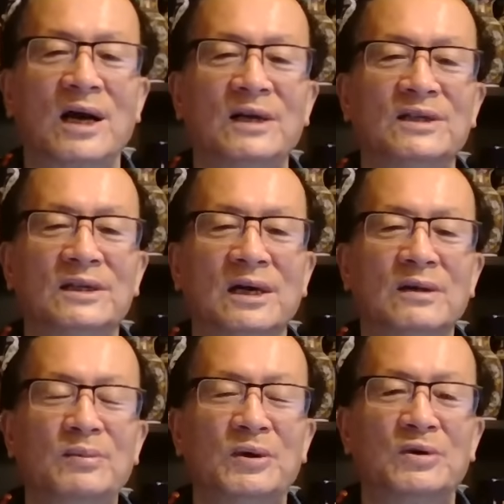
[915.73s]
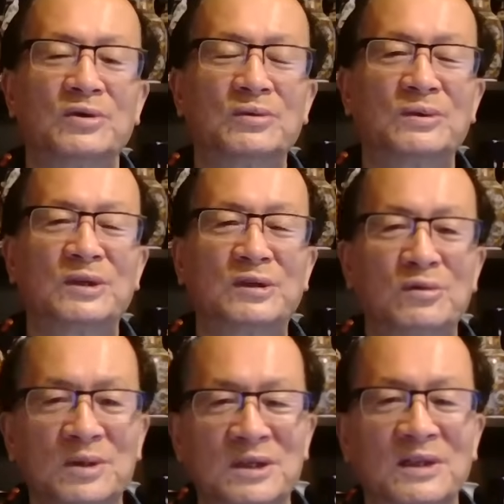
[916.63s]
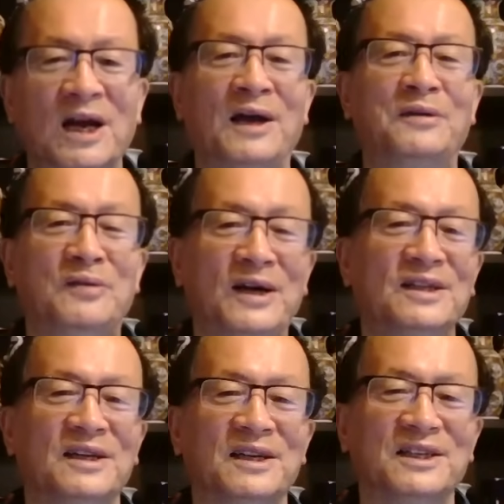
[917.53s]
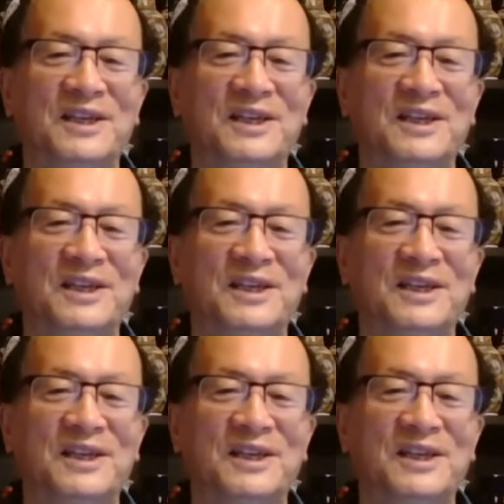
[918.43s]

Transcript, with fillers: 看着他的表述，似乎是台湾的，